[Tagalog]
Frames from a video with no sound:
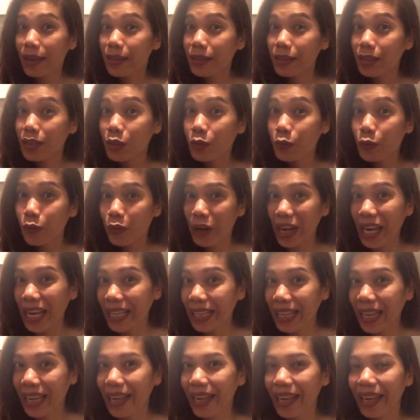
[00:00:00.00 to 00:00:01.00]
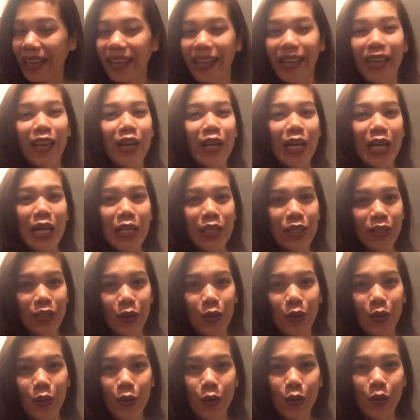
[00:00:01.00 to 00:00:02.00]
It's Friday.
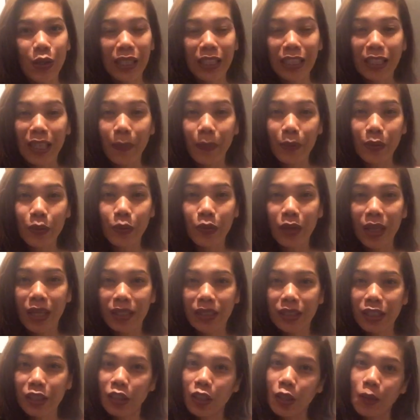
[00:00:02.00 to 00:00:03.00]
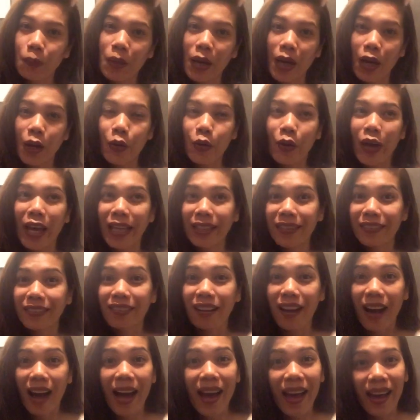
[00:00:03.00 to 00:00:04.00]
So, katatapos ko lang sa trabaho and
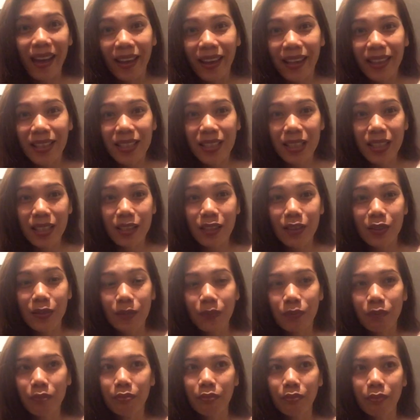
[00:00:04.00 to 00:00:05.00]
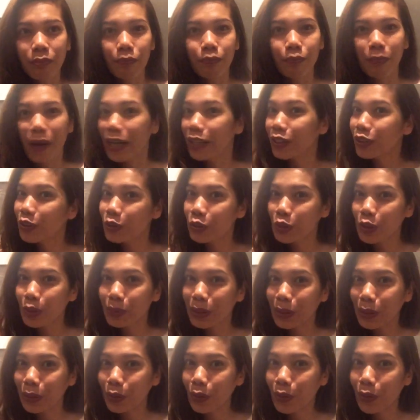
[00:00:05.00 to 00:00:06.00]
guys, bad news
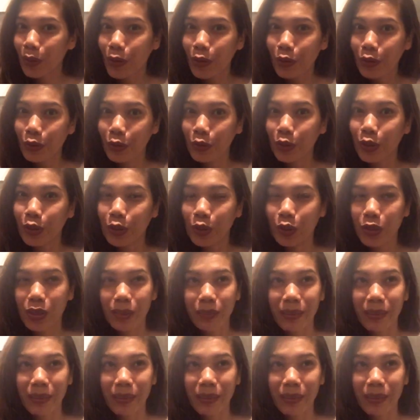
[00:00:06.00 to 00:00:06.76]
pa to or good news?